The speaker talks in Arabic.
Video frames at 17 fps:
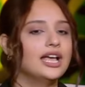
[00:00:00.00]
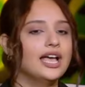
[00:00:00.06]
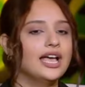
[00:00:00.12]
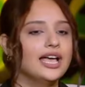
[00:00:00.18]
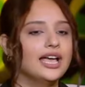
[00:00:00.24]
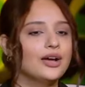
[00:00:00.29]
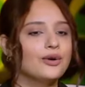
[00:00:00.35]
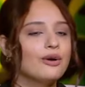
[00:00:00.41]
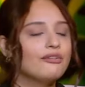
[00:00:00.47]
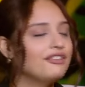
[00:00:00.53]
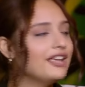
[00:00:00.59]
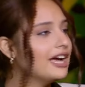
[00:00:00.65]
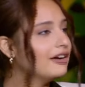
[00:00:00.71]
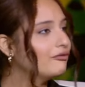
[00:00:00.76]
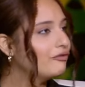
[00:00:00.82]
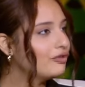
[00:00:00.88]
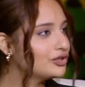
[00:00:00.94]
آه وفي
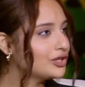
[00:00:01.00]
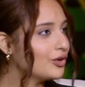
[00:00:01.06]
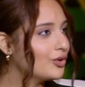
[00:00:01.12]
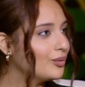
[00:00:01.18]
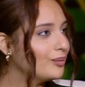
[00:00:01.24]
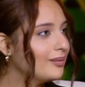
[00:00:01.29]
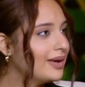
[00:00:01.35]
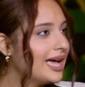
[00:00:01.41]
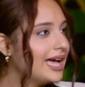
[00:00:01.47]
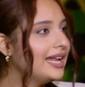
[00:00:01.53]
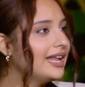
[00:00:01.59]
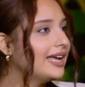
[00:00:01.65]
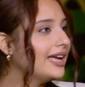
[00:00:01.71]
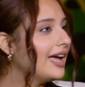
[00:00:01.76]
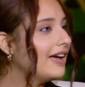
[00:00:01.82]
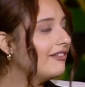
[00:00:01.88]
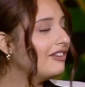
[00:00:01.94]
انفسكم الا
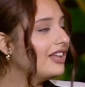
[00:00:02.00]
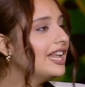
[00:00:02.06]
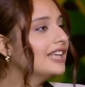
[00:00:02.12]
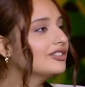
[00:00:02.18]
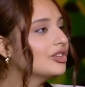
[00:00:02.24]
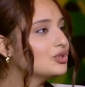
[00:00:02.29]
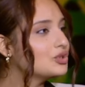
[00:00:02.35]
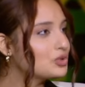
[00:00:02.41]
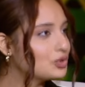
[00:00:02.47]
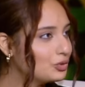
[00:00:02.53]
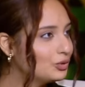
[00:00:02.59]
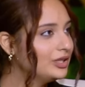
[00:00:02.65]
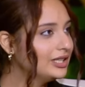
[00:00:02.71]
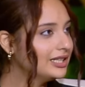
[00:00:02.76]
افلا تنظرون